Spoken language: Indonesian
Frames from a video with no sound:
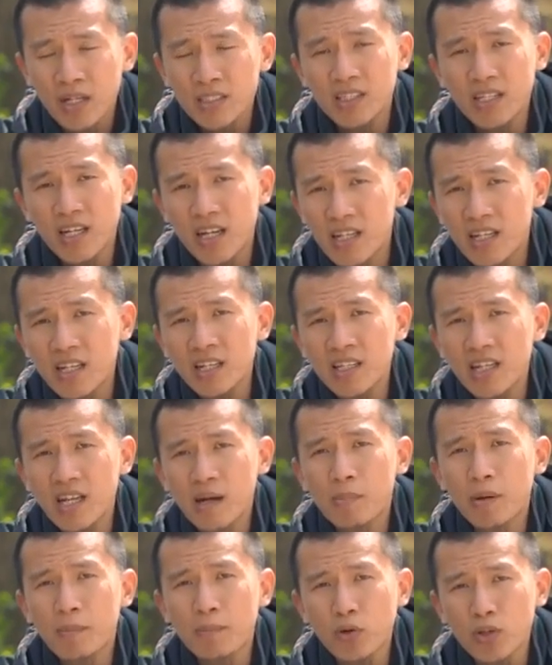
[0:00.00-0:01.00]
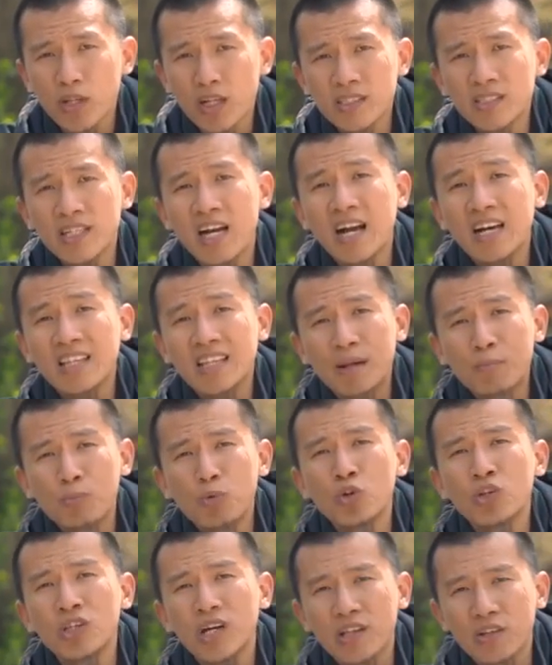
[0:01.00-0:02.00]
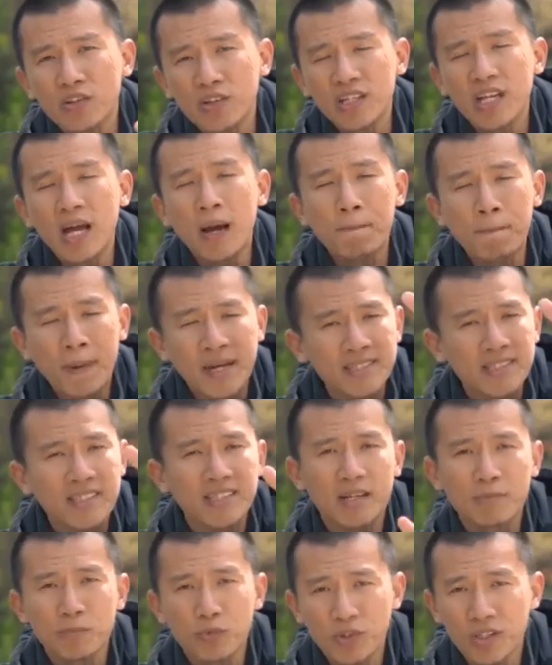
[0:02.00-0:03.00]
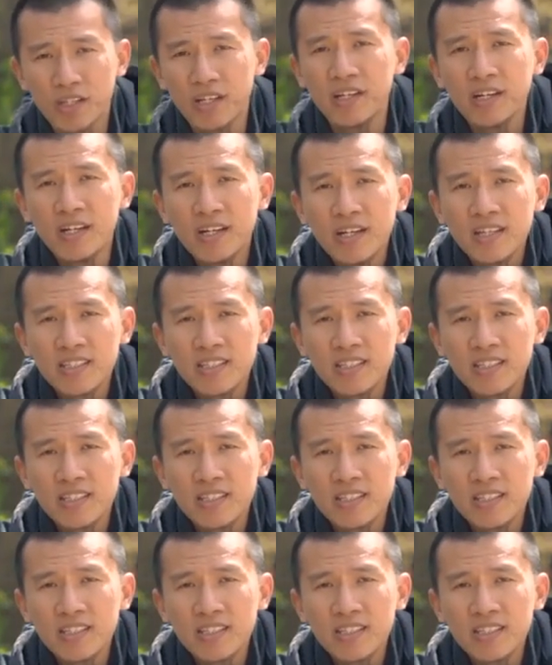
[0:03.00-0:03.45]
Sehingga dia tidak berpotensi akan terbukti atau tidak, pasti terbukti.